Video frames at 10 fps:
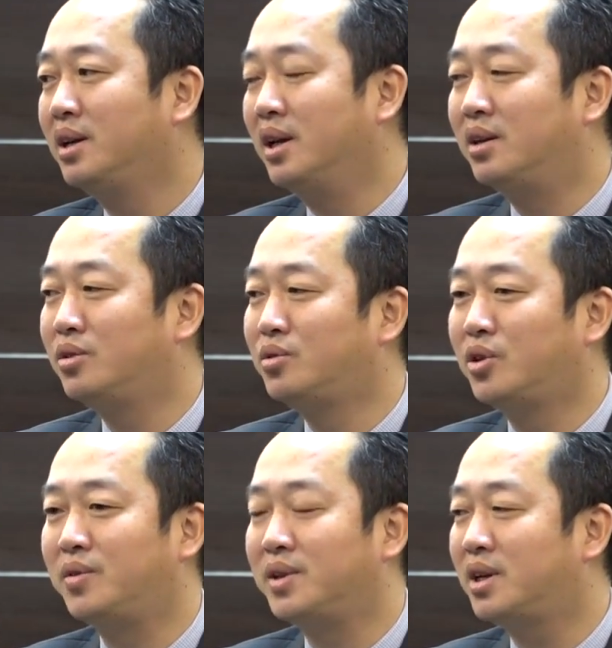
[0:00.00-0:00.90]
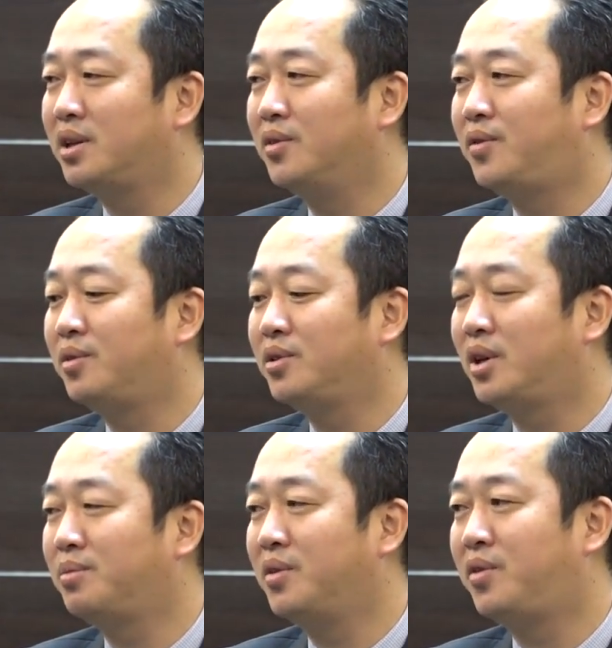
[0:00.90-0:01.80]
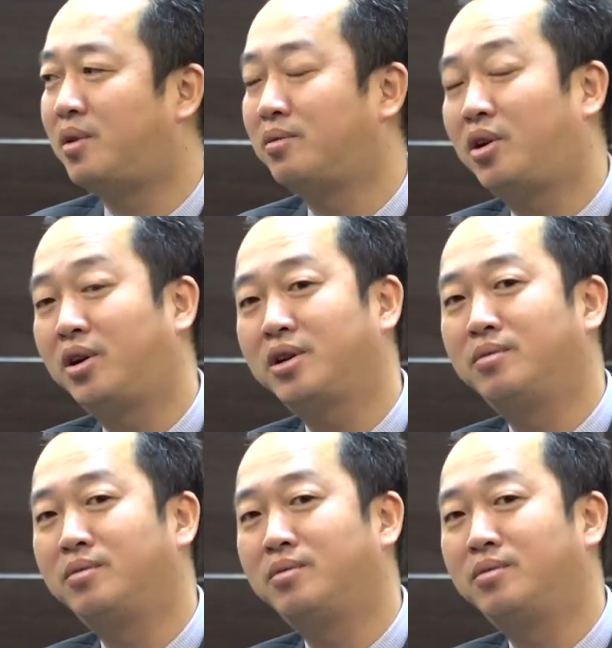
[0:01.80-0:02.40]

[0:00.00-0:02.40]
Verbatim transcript: đến chúng tôi phải trang bị trang bị phòng học có